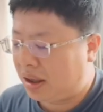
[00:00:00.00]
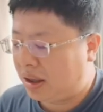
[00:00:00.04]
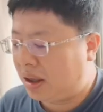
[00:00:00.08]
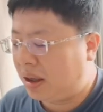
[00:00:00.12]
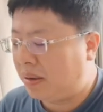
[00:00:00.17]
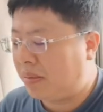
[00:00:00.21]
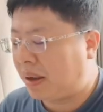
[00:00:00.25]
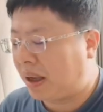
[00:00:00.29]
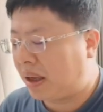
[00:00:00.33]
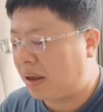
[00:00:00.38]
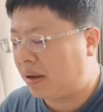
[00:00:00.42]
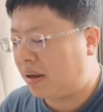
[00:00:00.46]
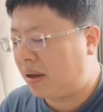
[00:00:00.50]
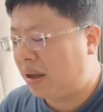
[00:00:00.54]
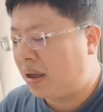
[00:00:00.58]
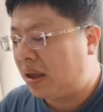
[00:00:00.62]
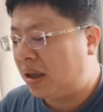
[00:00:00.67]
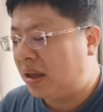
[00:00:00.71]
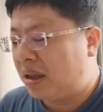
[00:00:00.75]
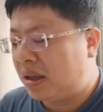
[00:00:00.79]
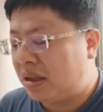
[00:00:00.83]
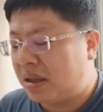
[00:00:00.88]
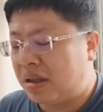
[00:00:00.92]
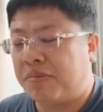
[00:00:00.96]
一般
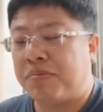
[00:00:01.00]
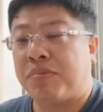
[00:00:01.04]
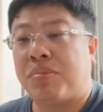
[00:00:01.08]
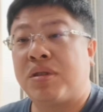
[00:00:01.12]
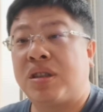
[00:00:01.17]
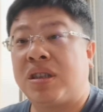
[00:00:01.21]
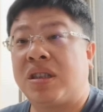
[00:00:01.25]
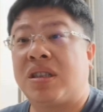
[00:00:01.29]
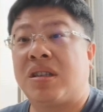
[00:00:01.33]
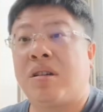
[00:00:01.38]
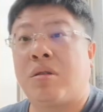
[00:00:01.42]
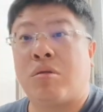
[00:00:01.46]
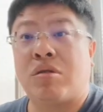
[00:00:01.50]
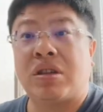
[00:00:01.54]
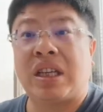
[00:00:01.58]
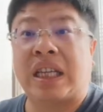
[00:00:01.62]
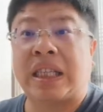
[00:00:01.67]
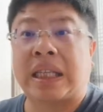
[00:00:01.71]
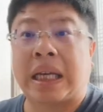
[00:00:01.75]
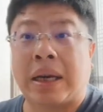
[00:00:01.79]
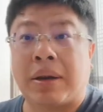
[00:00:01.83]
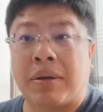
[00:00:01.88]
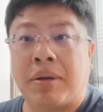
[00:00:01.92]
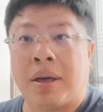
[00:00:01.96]
不是只有国家
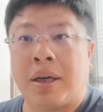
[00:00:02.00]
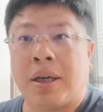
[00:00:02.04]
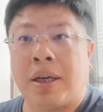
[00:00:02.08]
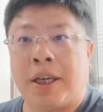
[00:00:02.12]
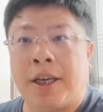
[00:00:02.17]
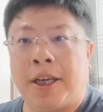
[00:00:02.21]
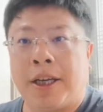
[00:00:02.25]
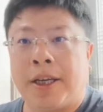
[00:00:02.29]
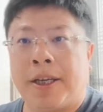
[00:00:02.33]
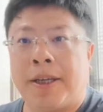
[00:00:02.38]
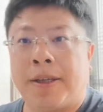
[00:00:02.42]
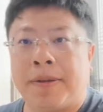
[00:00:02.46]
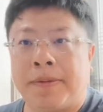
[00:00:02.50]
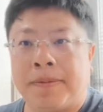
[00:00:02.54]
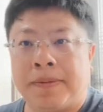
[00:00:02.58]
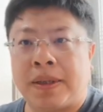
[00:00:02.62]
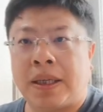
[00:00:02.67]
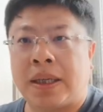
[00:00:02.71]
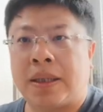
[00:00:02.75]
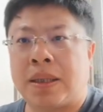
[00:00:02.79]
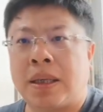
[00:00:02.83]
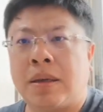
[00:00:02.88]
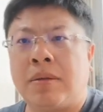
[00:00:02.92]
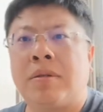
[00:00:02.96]
战略而已。你
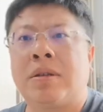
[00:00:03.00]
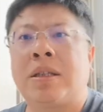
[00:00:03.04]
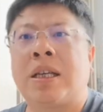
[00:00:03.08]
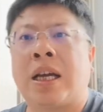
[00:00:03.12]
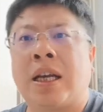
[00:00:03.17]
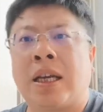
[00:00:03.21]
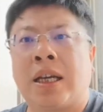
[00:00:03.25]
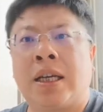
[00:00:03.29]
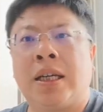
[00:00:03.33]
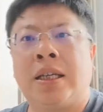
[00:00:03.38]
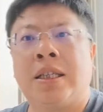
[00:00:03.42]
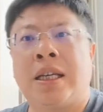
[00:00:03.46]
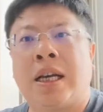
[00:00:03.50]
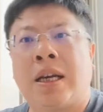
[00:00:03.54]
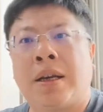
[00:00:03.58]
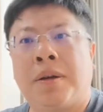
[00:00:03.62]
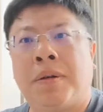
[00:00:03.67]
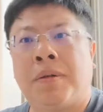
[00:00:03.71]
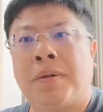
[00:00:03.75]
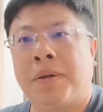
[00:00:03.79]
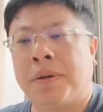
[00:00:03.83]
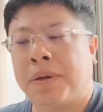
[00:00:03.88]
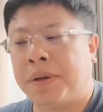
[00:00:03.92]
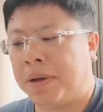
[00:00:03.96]
在生活上也可以这样
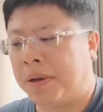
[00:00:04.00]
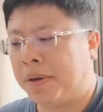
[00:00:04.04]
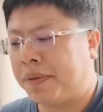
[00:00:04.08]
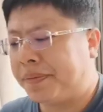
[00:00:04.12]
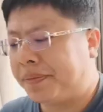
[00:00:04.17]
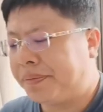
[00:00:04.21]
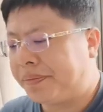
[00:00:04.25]
用啊，